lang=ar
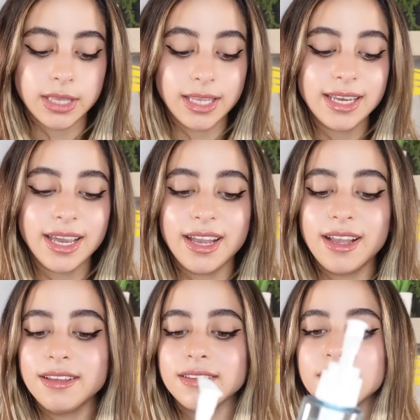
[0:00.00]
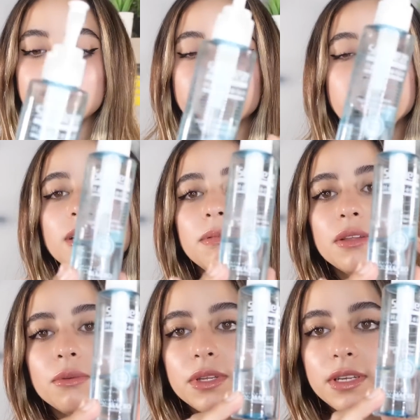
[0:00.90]
تاني حاجه وده
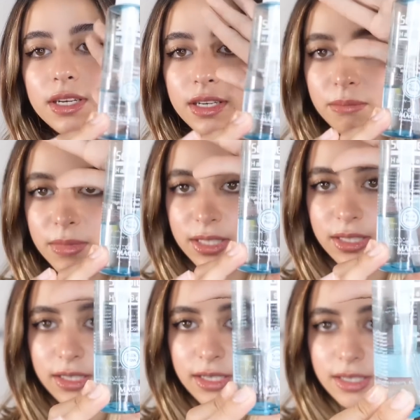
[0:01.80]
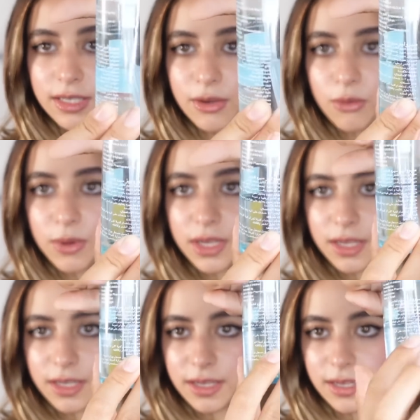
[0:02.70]
طبعا واضح من ان هو
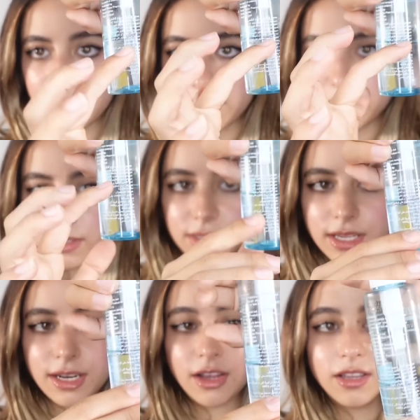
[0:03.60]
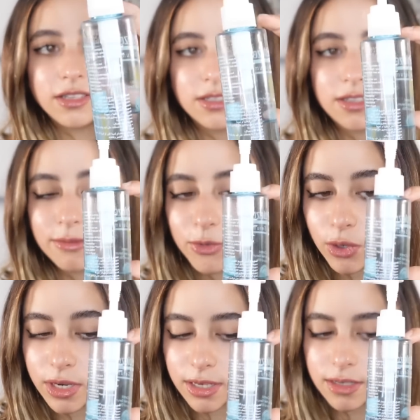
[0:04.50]
خلاص انا خلصت سيروم
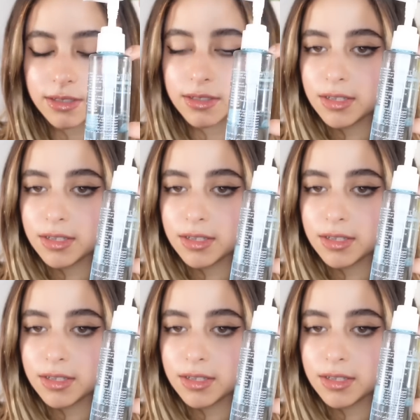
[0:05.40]
كل ده